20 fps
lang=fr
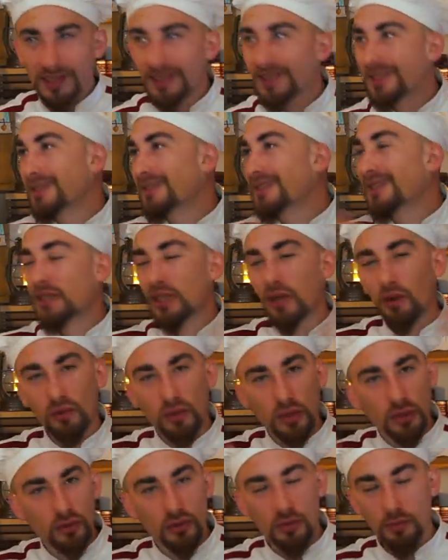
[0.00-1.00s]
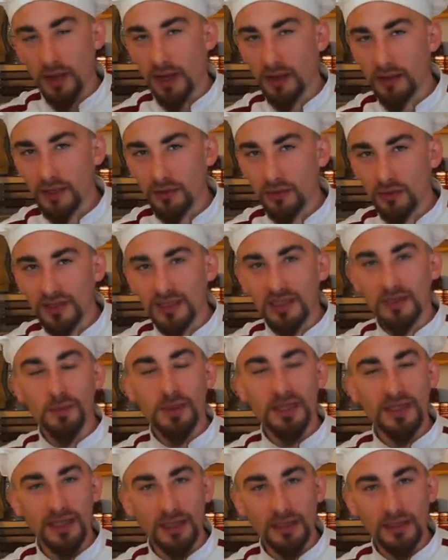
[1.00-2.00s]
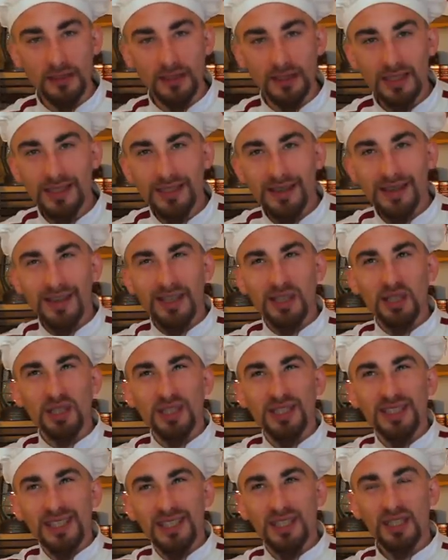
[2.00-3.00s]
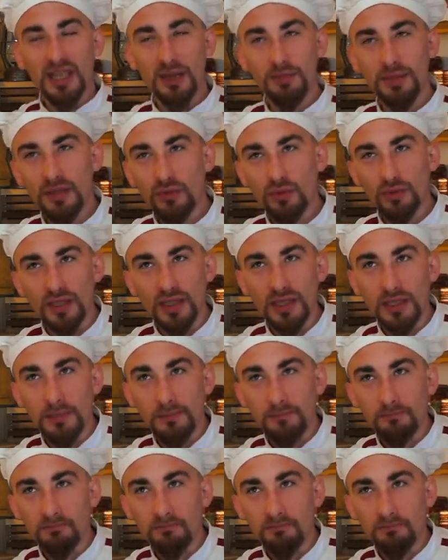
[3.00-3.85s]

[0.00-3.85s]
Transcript: qui ai déjà entendu parler de ces spécialités, je n'y ai jamais goûté.